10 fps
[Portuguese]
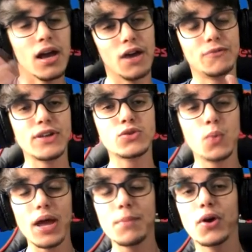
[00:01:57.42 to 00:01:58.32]
Uh, Face
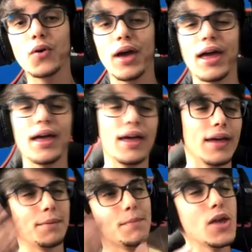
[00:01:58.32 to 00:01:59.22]
Way, mano,
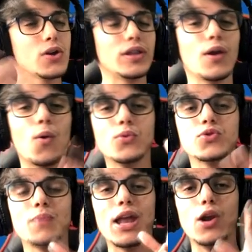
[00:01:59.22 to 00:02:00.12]
é meio que um
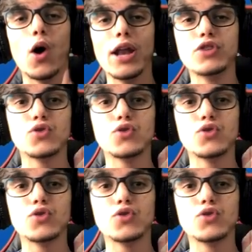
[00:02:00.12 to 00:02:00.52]
dos melhores